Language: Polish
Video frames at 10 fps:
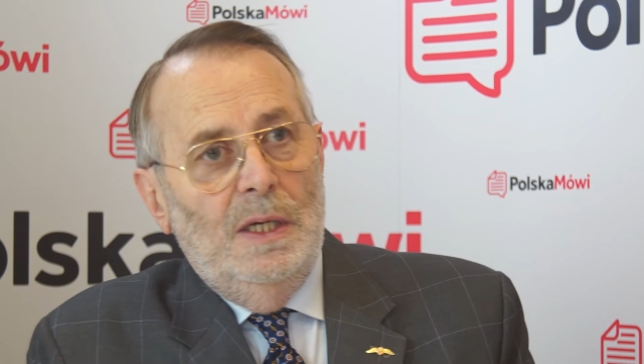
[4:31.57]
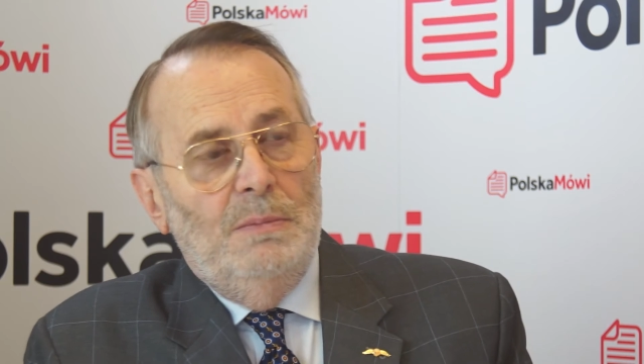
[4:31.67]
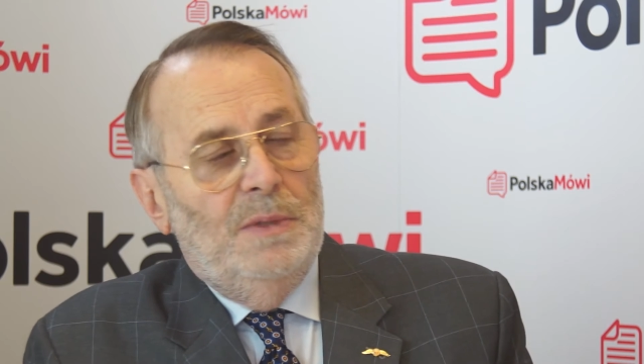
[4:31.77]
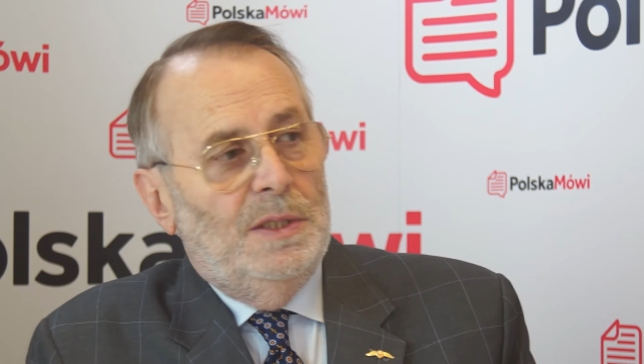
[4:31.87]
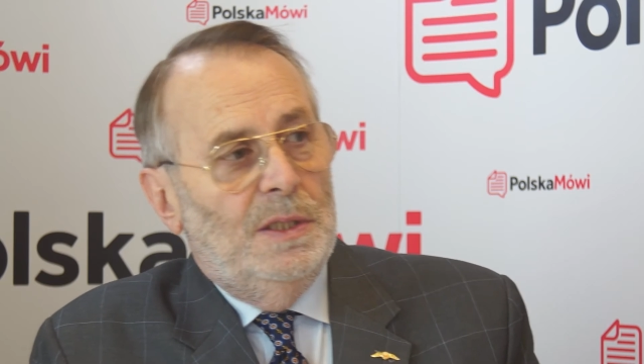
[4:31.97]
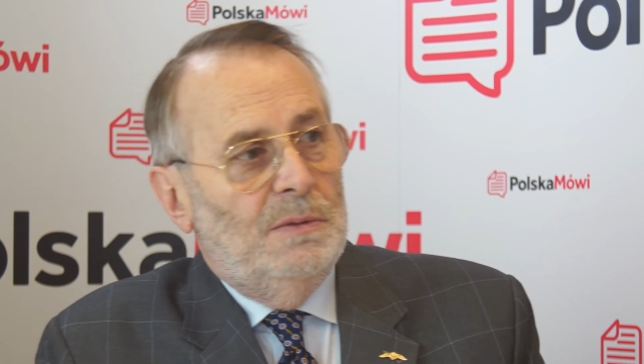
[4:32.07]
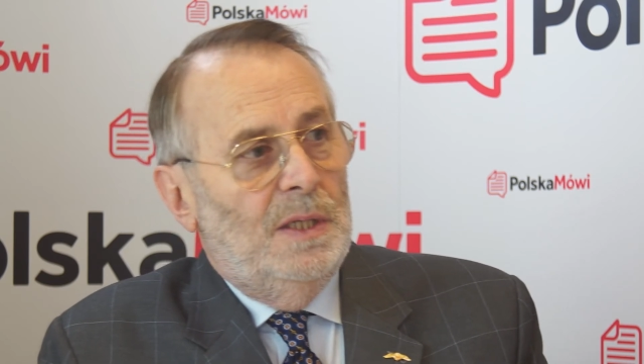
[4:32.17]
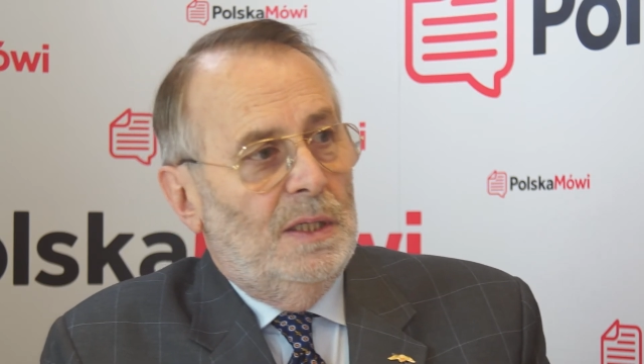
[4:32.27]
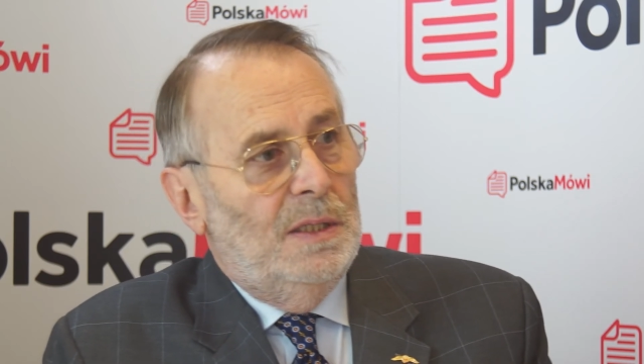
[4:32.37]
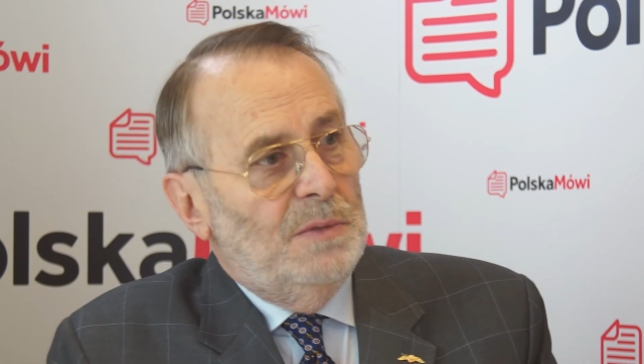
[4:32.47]
ja bym chciał
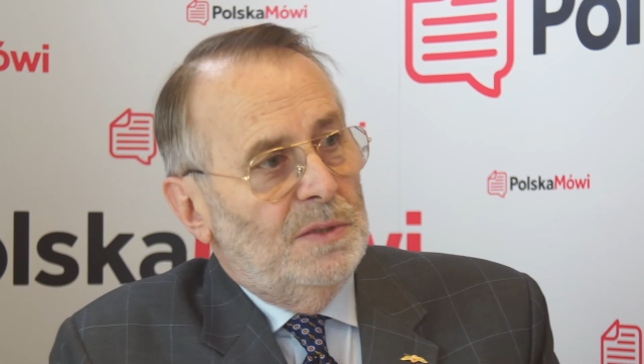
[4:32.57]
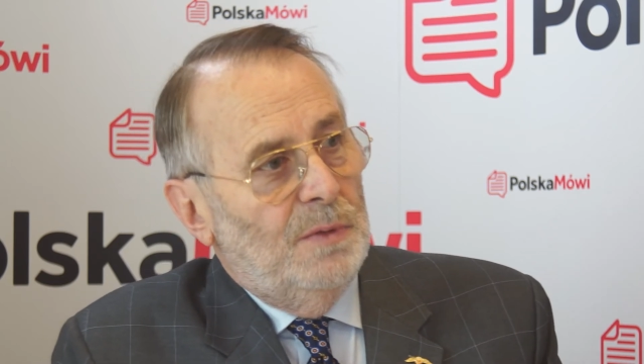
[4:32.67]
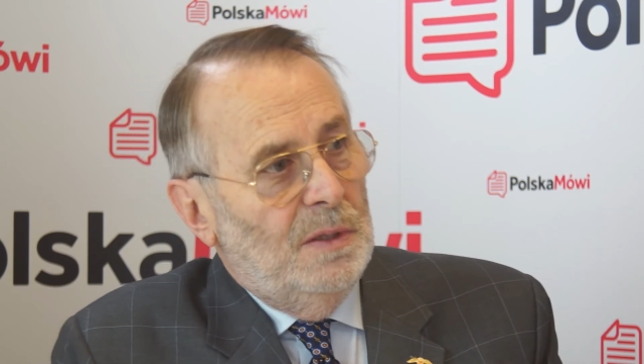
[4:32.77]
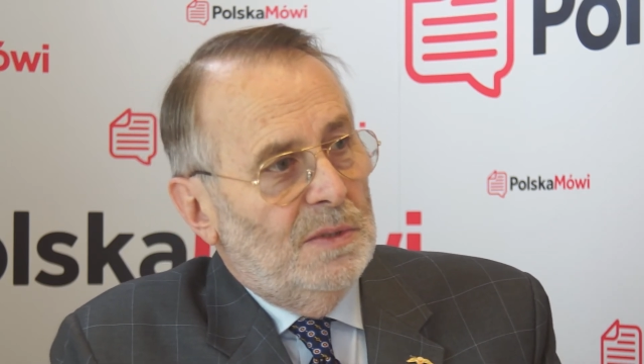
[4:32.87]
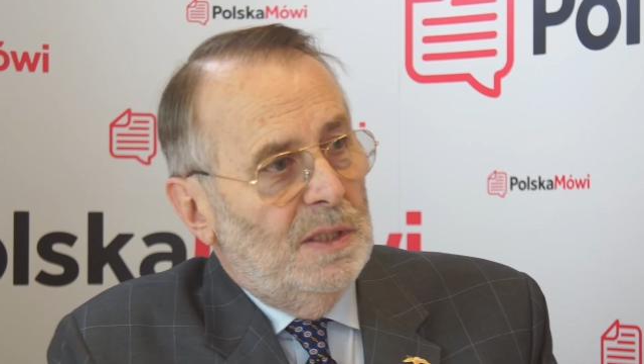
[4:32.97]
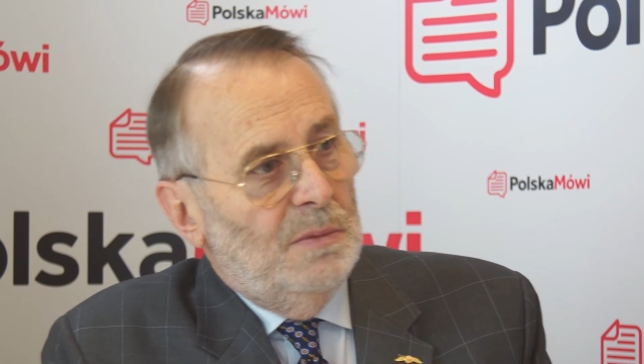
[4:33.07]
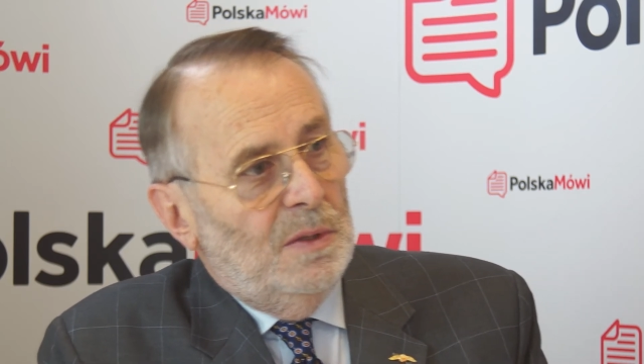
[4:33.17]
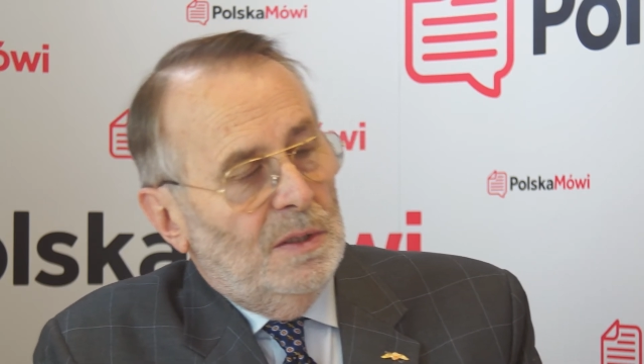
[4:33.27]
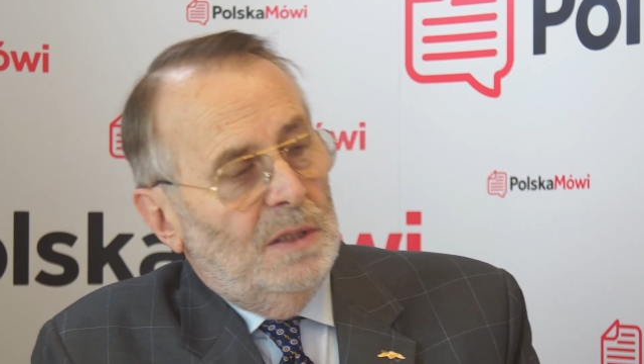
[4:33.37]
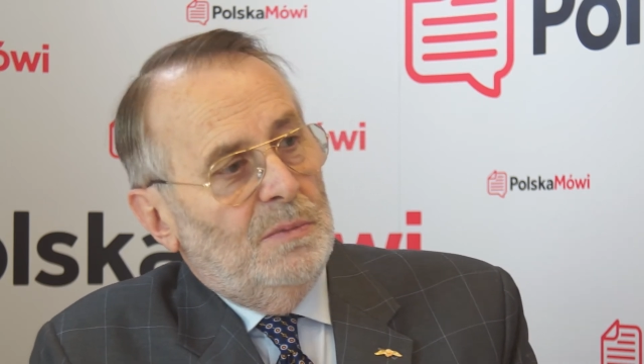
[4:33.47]
tak tym swoim
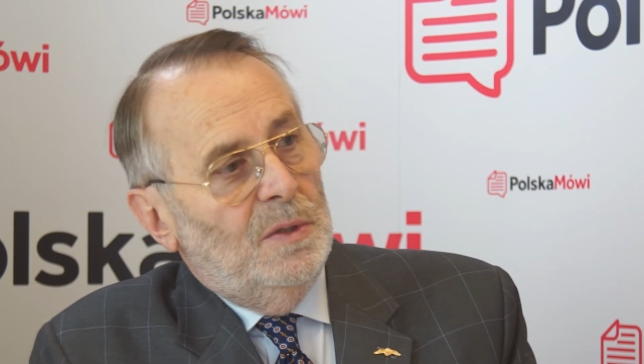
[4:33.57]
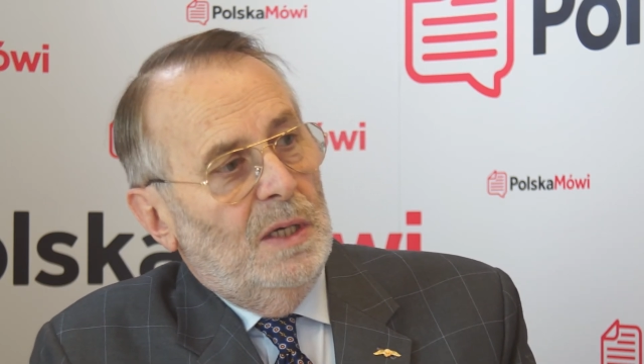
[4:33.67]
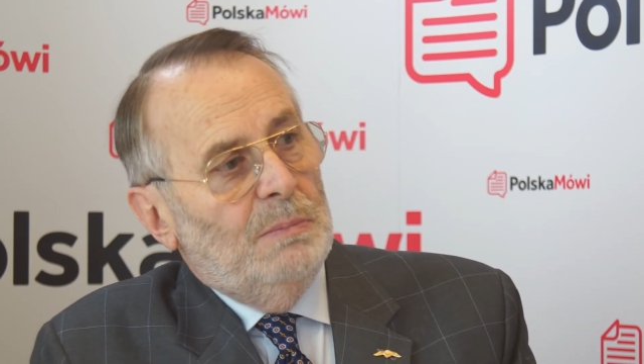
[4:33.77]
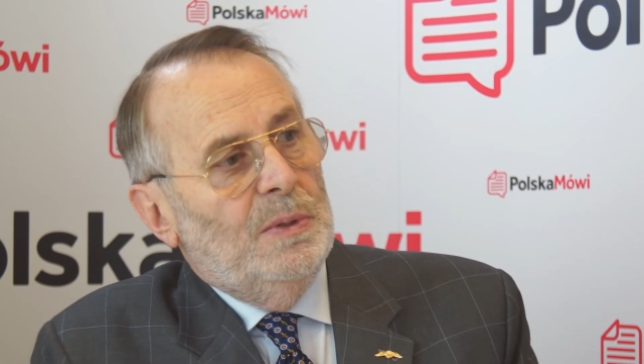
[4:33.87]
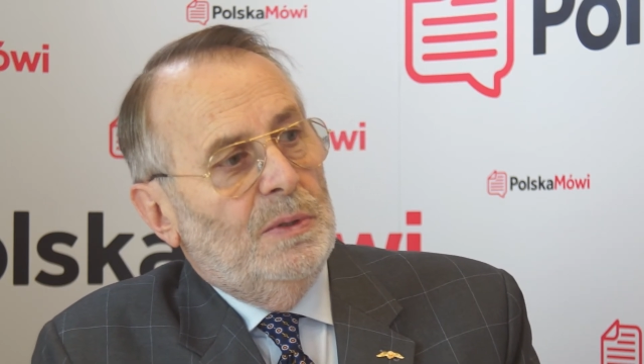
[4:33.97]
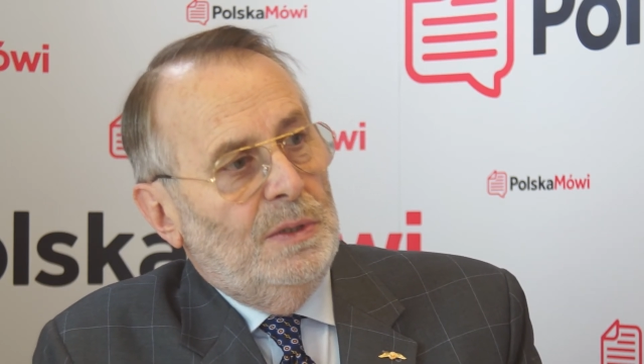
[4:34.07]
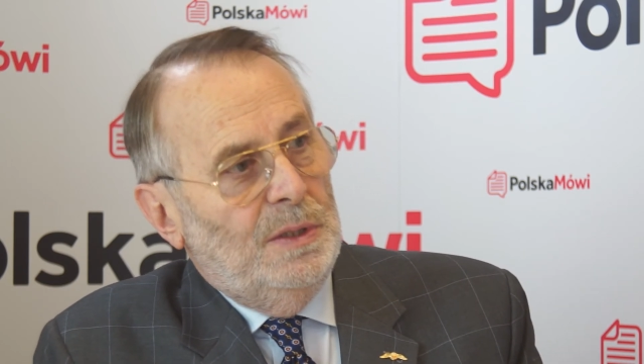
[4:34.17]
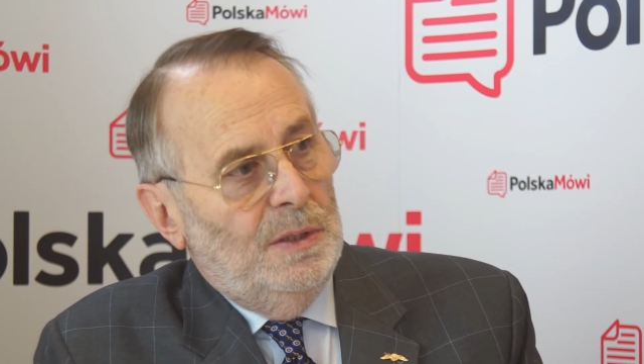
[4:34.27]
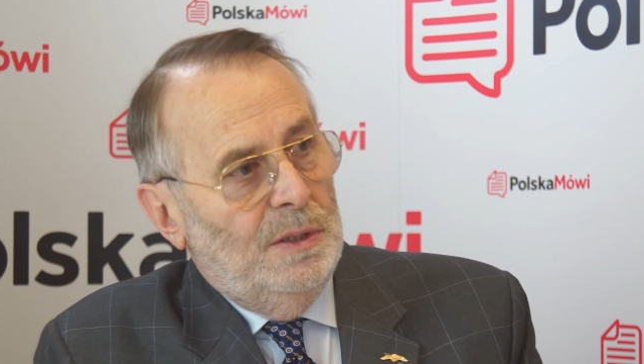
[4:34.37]
samolotem do Japonii